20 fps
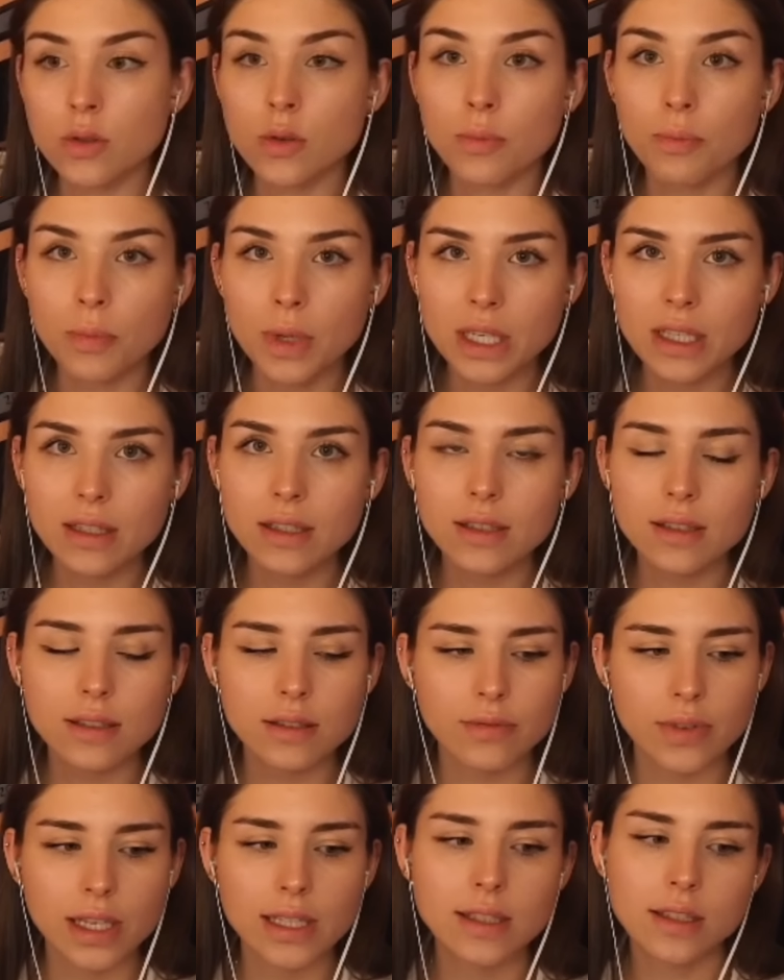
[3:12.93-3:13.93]

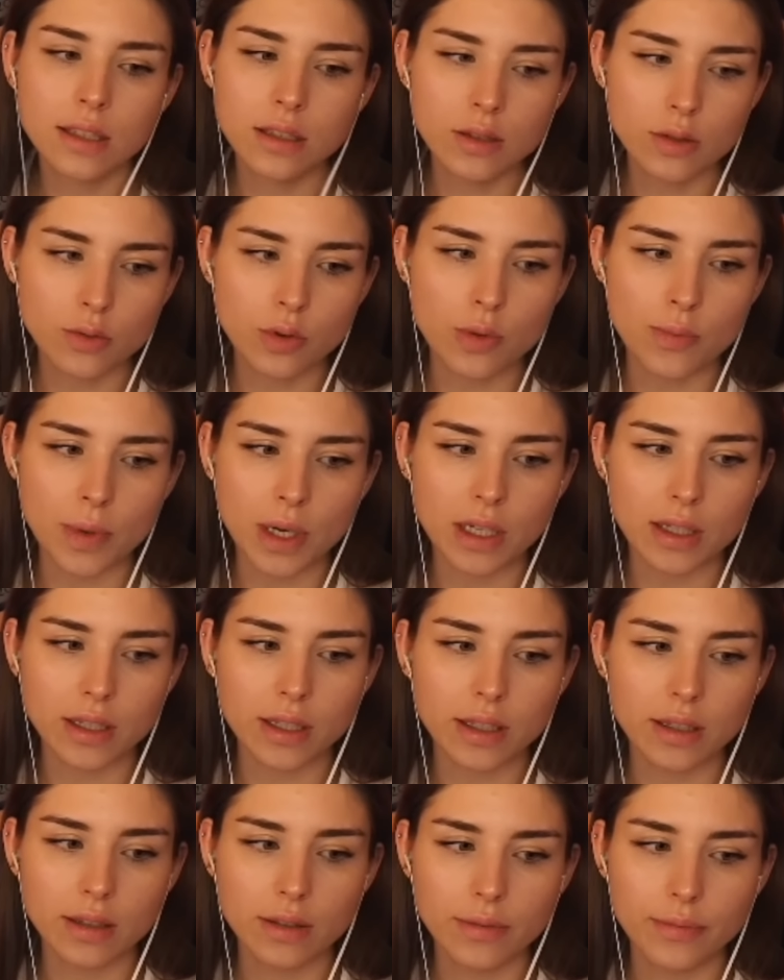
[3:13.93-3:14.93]
Zumindest was den Stream
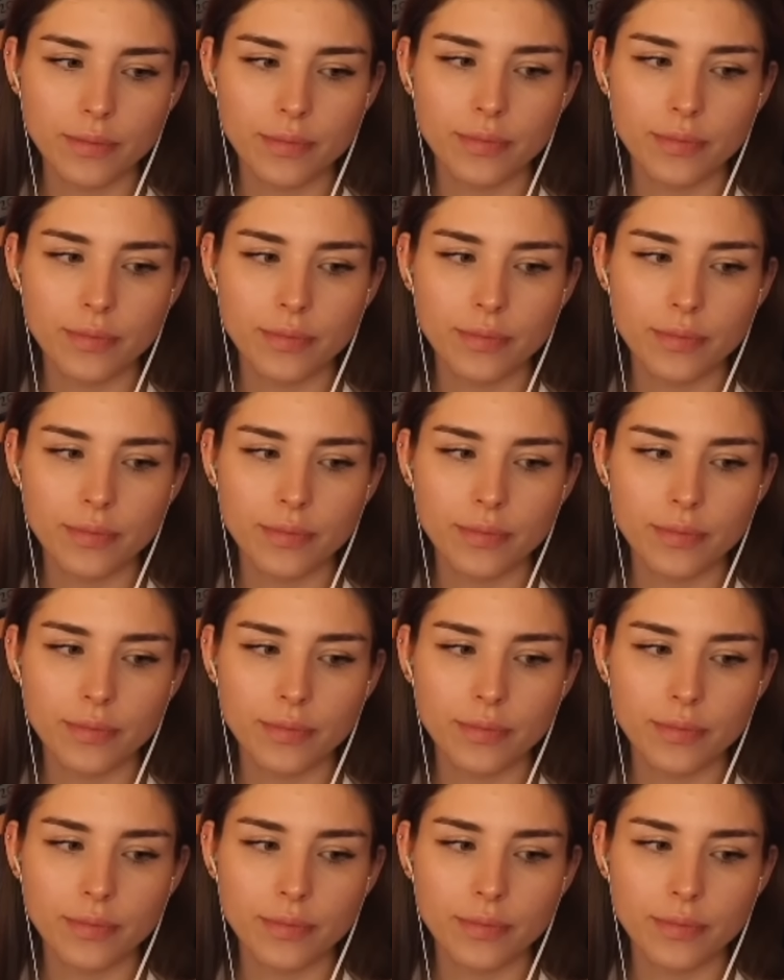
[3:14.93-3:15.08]
anging.